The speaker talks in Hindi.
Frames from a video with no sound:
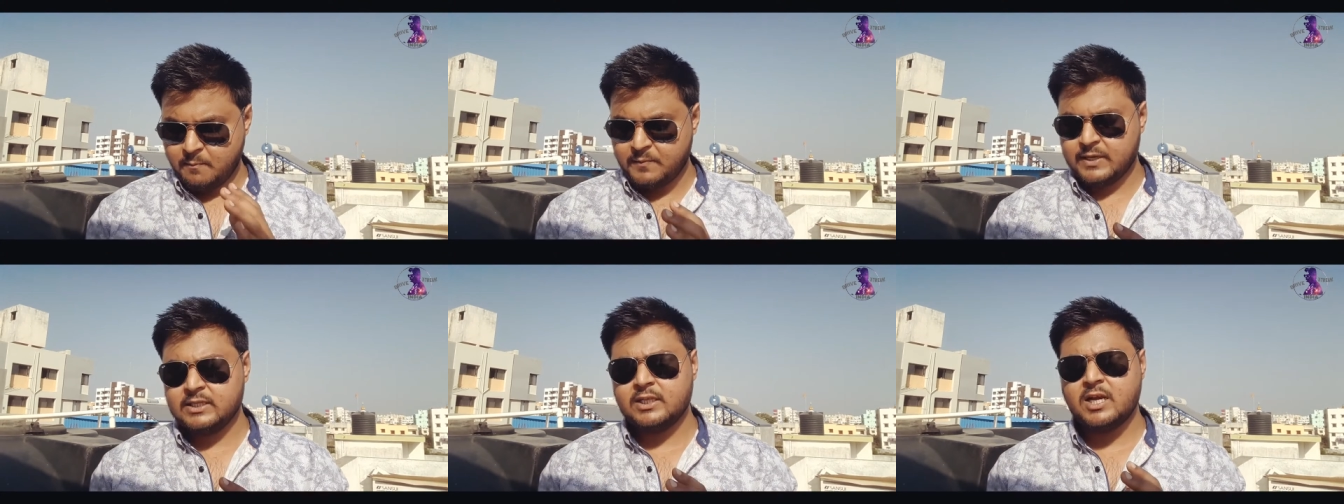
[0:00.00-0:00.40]

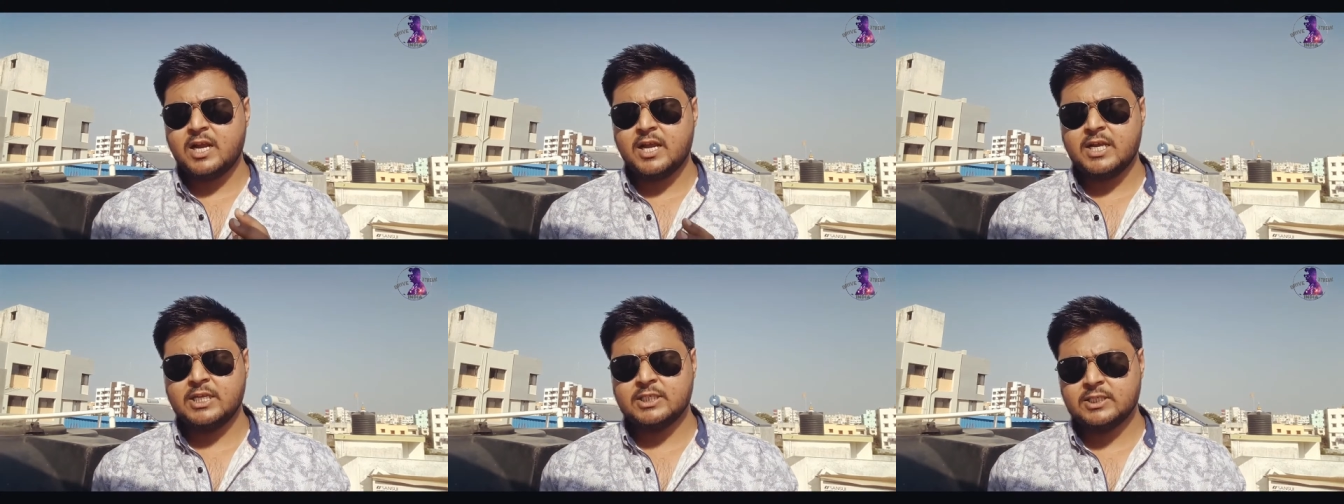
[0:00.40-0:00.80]
पंद्रह
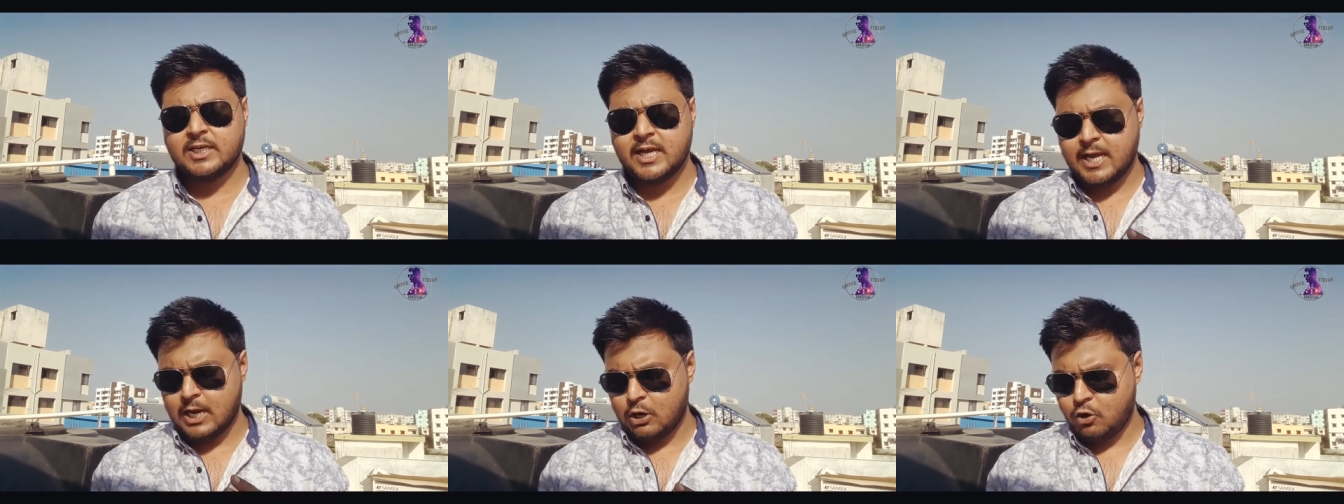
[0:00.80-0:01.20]
इंच
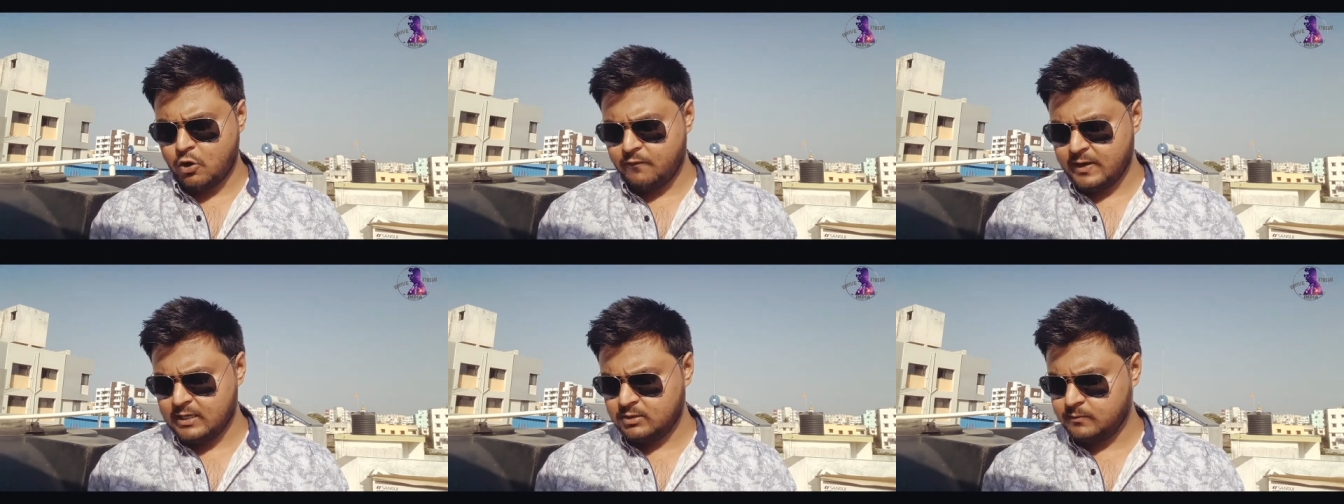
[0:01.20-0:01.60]
के
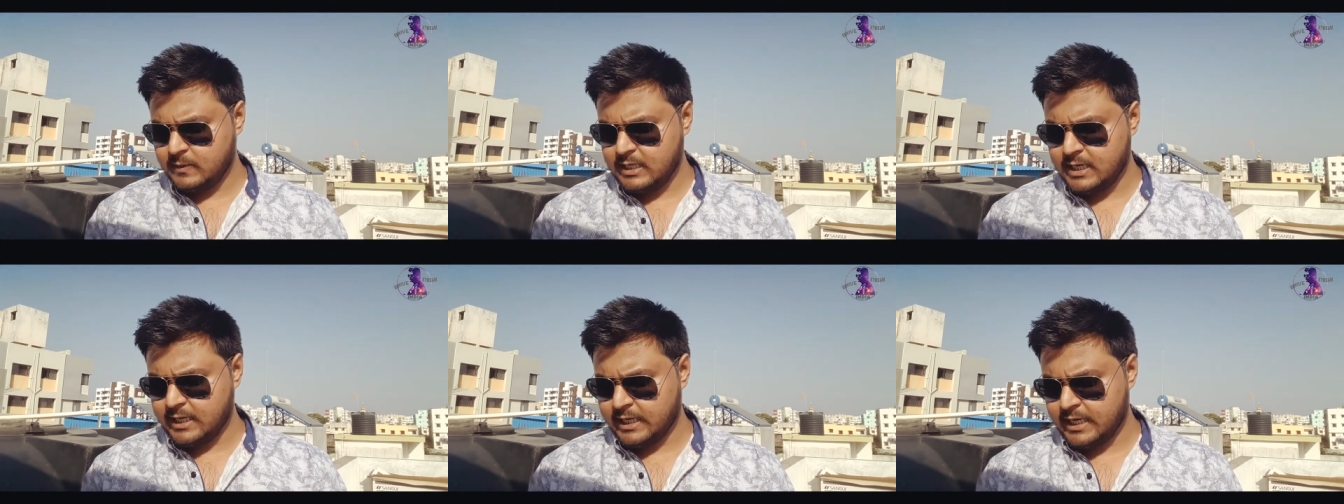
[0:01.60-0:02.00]
एलोईवील्स
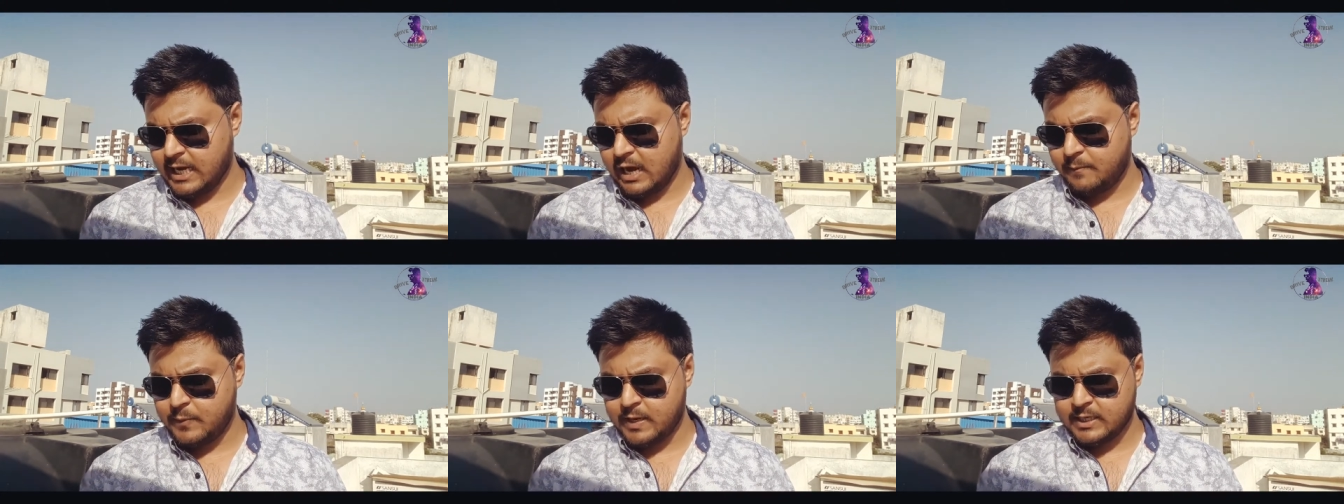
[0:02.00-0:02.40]
मिलेंगे
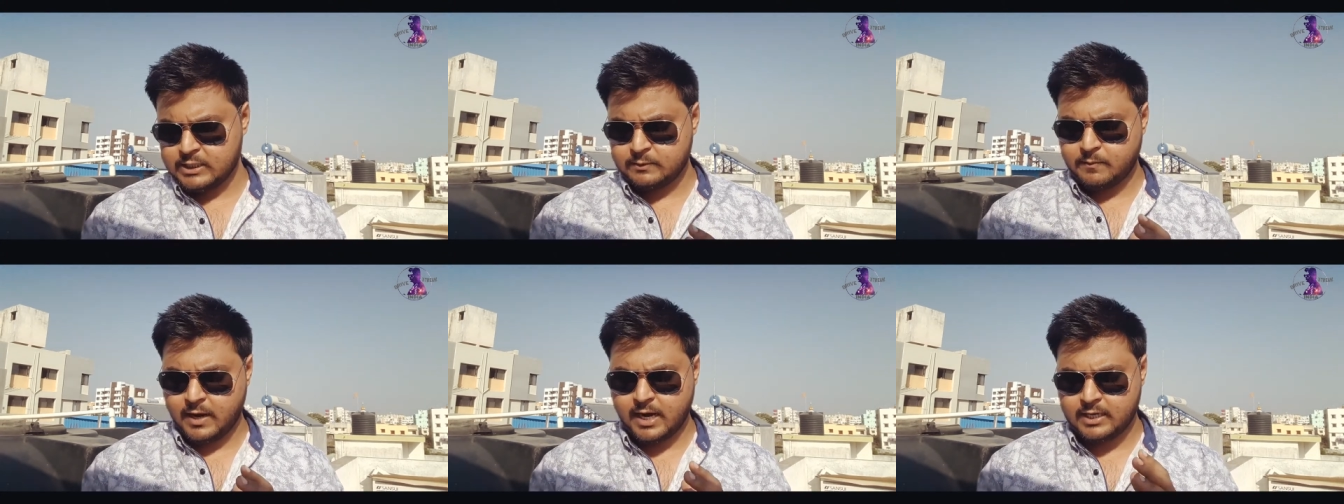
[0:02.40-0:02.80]
यहाँ पे
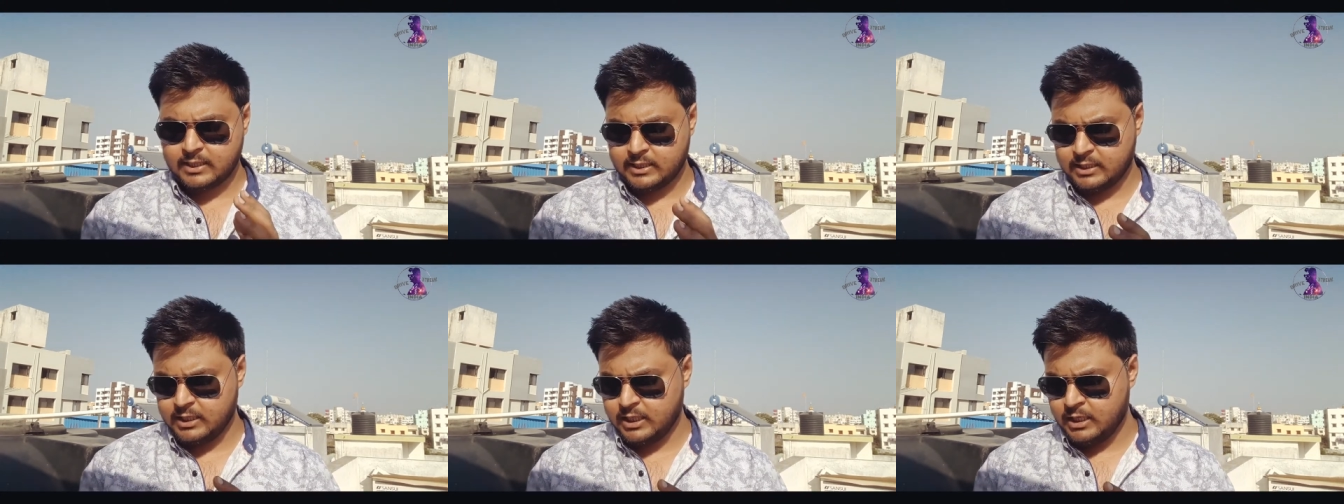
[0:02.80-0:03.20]
स्मार्ट
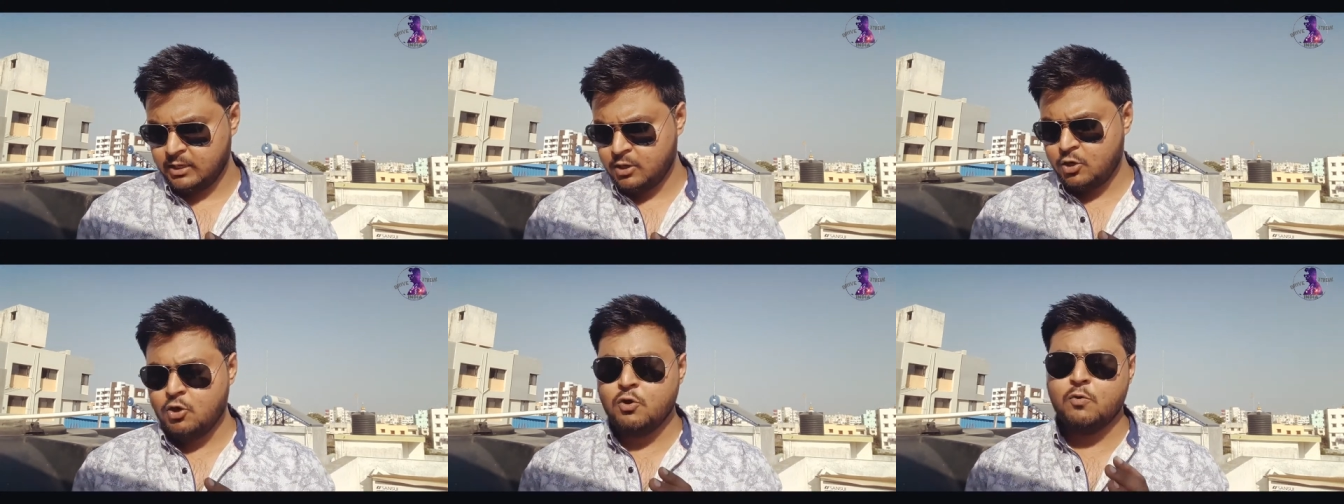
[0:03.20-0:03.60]
की
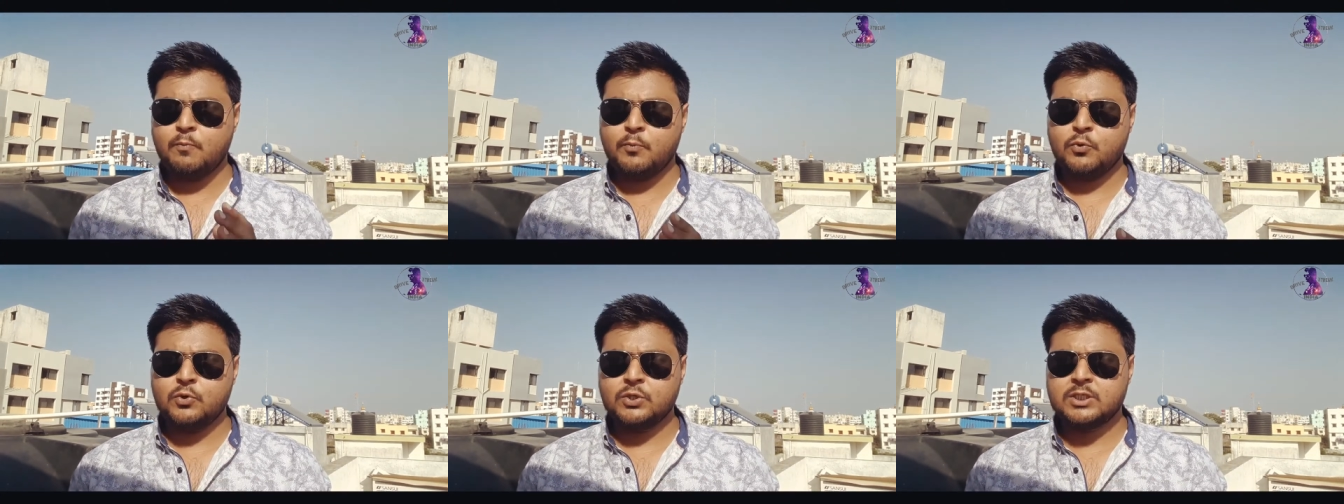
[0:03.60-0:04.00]

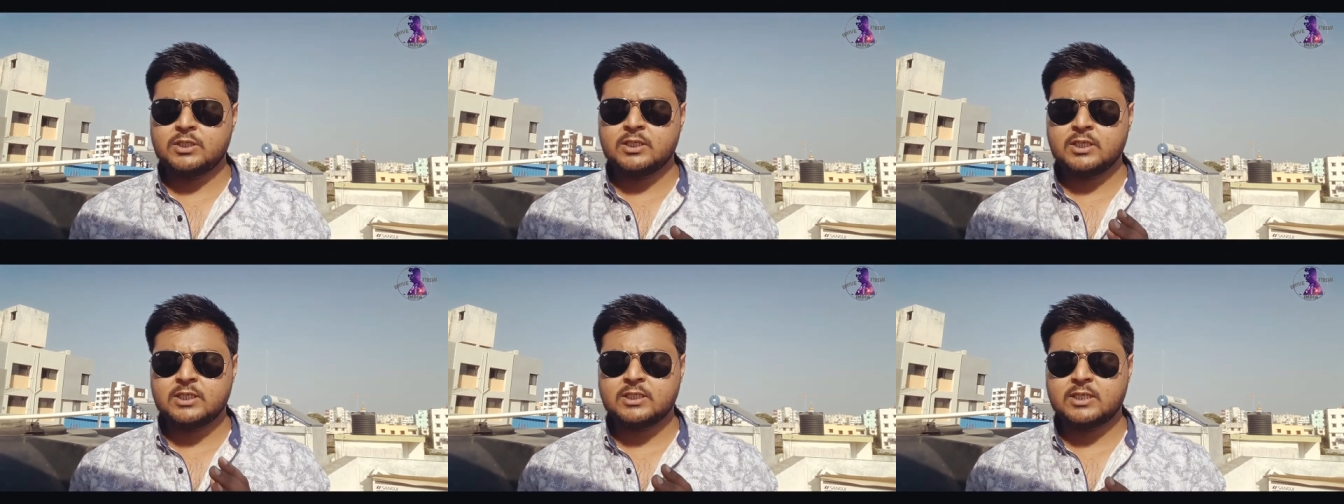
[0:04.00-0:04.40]
पुश
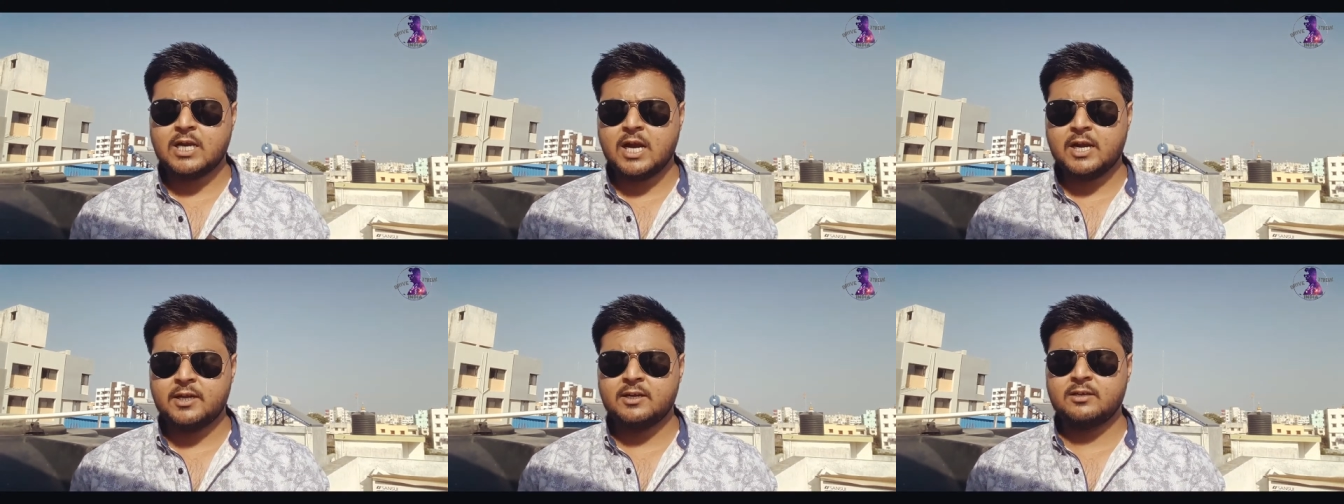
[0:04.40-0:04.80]

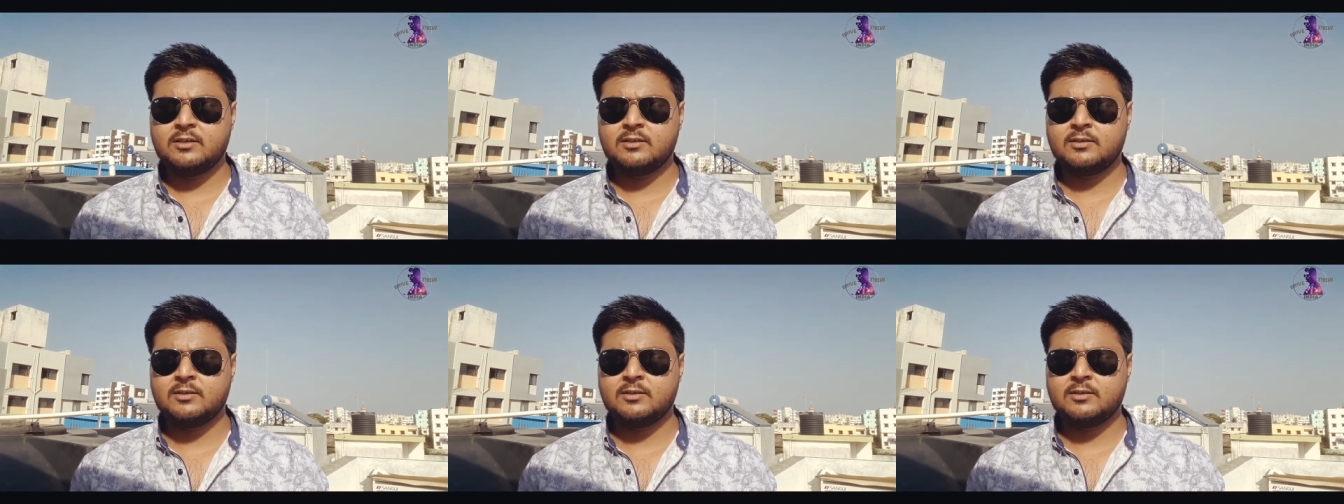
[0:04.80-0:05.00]
स्टार्ट